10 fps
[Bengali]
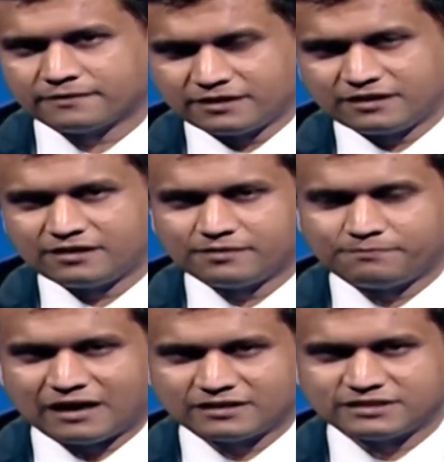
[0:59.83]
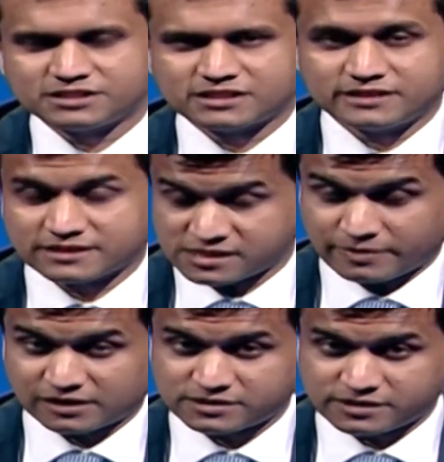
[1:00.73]
তিনি বাংলাদেশকে দেখছেন
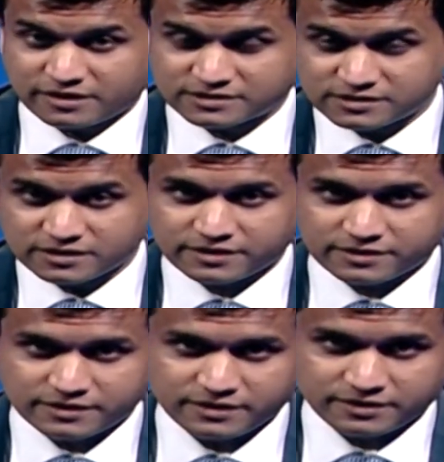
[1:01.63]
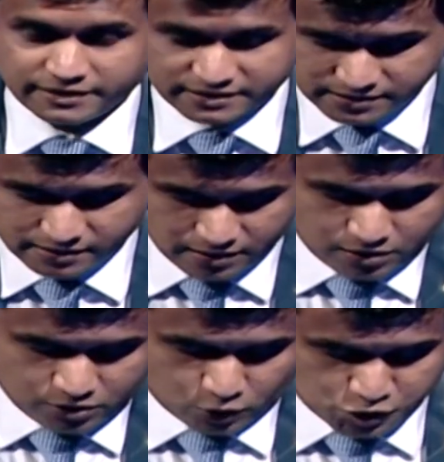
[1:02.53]
বাংলাদেশের রাজনীতিকে দেখছেন
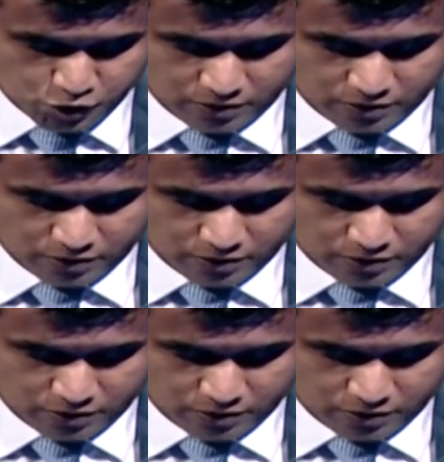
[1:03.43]
দর্শক